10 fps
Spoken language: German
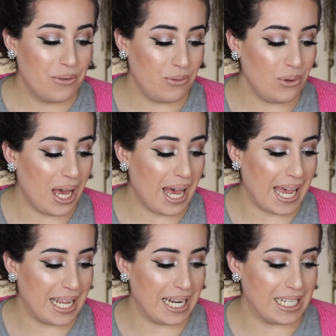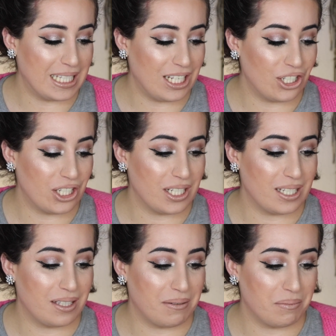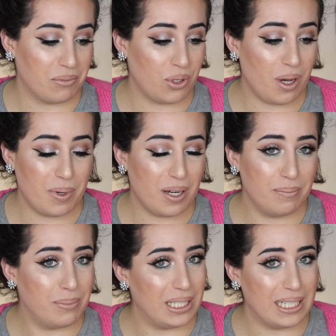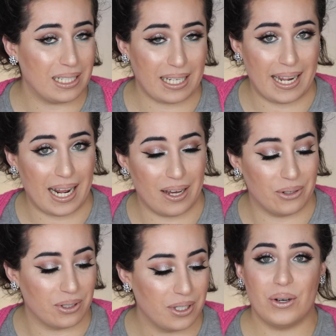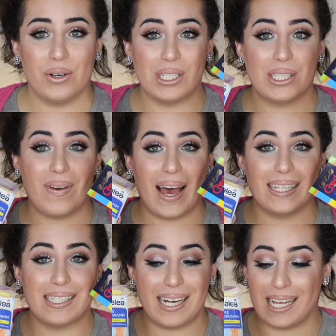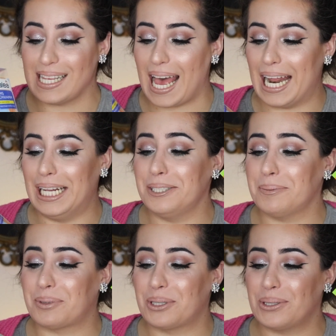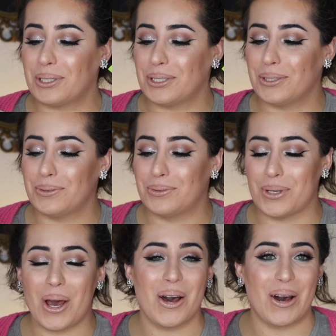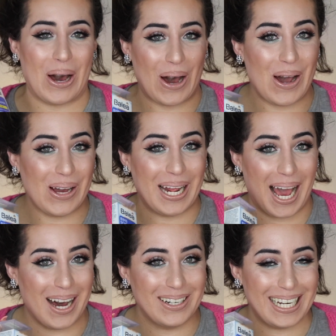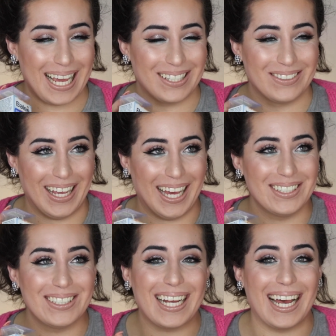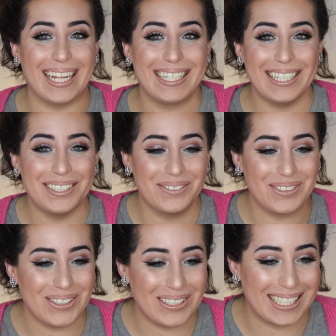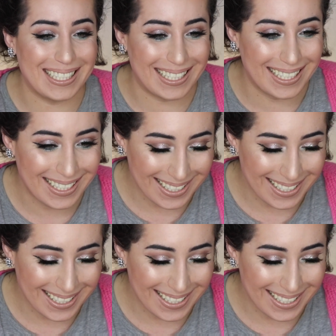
für ein ästhetisches Körperbild, keine Ahnung. Und zwar sind das alles Produkte für Hornhautentfernung an den Füßen.